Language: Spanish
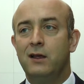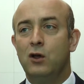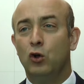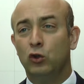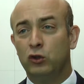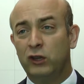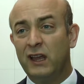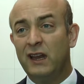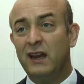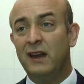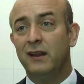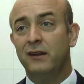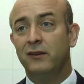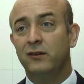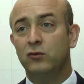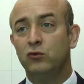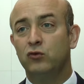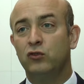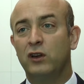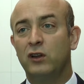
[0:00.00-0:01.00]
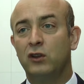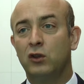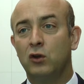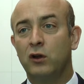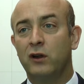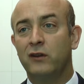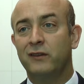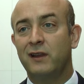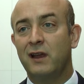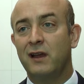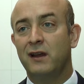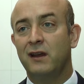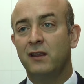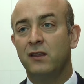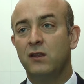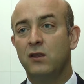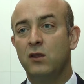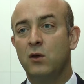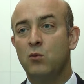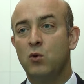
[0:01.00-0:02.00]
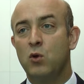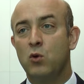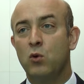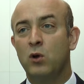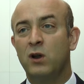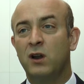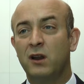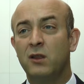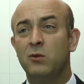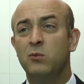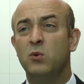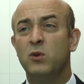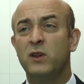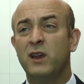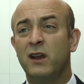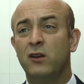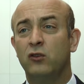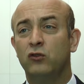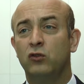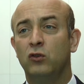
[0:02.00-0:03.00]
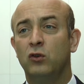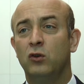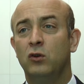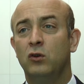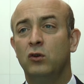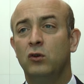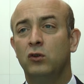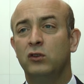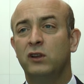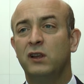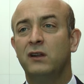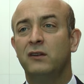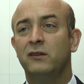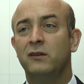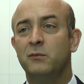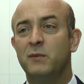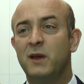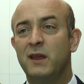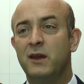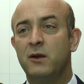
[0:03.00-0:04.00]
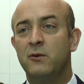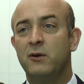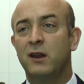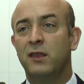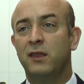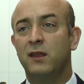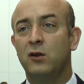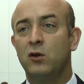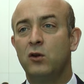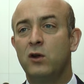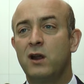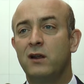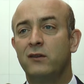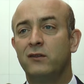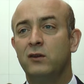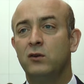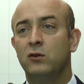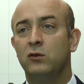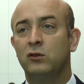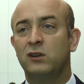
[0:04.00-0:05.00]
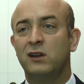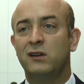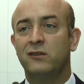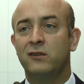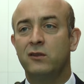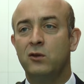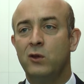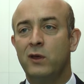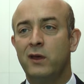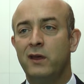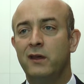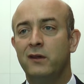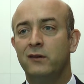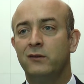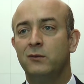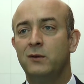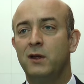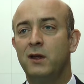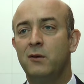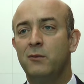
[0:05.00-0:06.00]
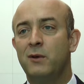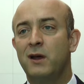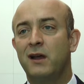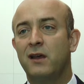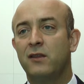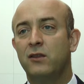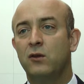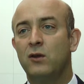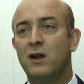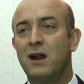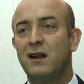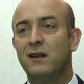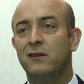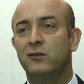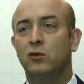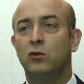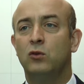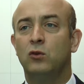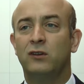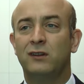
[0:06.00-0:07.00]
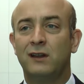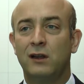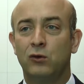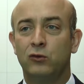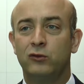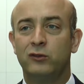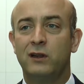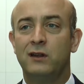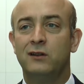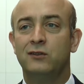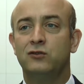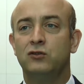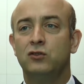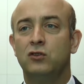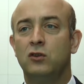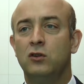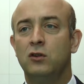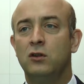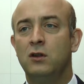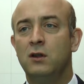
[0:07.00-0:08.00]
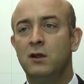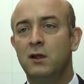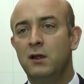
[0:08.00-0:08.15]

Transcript: Hoteles es un sector que está creciendo a muy buen ritmo, ya no solo hoteles en Madrid y Barcelona, sino en otras ciudades eh, vacacionales, todo lo que es la Costa del Sol,